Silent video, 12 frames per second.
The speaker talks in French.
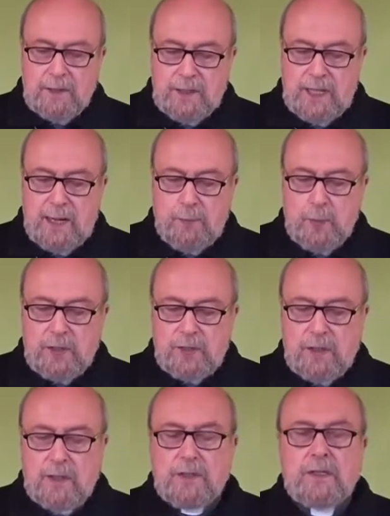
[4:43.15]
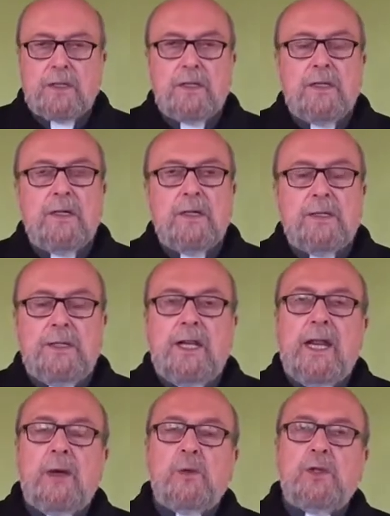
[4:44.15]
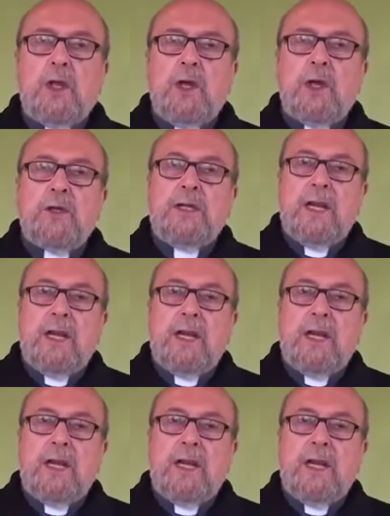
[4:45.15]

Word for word: ni les puissances, ni les hauteurs,